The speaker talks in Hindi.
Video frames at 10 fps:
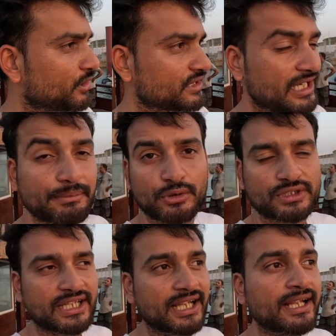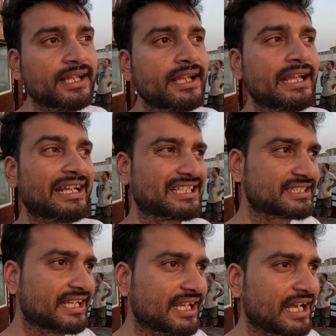बहुत यहाँ पे उगते हैं
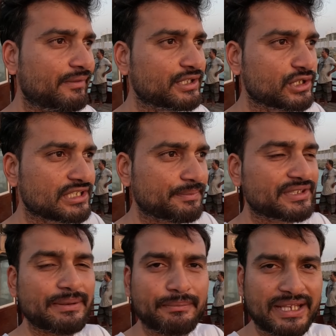इसके अलावा जो सबसे